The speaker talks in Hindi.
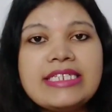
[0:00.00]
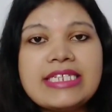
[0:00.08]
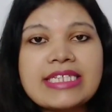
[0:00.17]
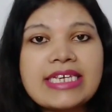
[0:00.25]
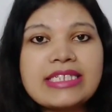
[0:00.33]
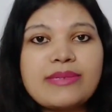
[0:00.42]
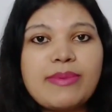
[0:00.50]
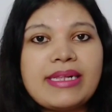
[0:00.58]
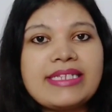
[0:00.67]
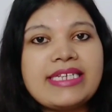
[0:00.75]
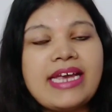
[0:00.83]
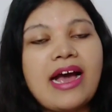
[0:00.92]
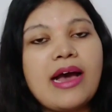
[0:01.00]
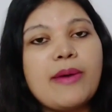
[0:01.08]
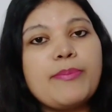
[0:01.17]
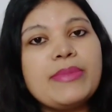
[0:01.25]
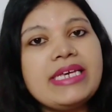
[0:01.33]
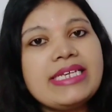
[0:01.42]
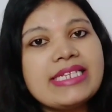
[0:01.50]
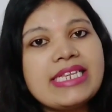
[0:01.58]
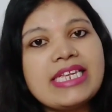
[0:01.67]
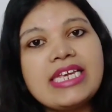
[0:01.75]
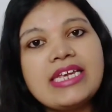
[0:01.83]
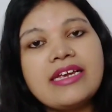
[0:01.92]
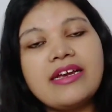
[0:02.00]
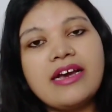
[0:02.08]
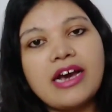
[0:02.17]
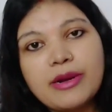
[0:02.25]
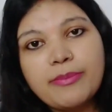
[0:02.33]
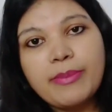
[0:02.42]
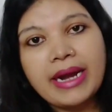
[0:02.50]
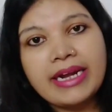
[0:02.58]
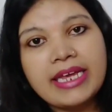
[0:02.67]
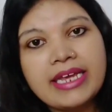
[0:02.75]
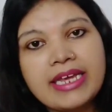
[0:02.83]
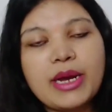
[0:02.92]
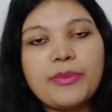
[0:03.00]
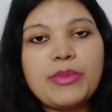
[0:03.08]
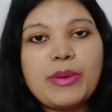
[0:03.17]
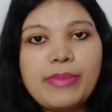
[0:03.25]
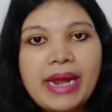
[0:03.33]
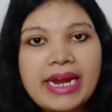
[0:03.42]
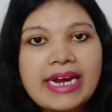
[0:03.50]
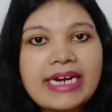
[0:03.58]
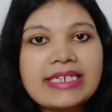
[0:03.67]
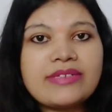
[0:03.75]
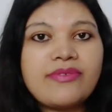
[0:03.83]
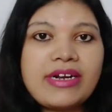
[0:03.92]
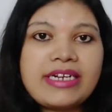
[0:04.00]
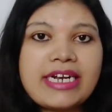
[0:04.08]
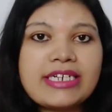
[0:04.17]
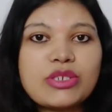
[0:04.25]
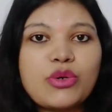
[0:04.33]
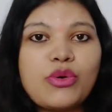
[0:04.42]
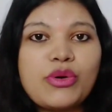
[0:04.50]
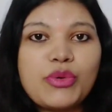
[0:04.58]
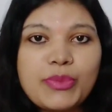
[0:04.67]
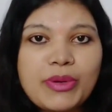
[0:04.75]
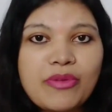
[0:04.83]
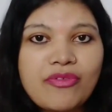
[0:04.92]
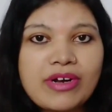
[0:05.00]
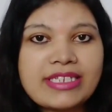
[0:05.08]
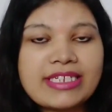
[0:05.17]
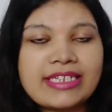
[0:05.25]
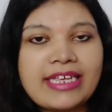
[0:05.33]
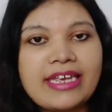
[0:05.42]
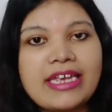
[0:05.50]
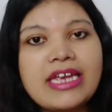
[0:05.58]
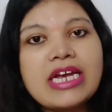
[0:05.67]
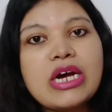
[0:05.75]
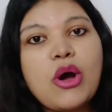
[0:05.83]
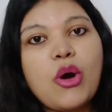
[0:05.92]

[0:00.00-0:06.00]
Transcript: जिसके इस्तेमाल से आप इजीली घर बैठे ही अपने ब्लैक हेड्स व्हाइट हेड्स को रिमूव कर सकते हैं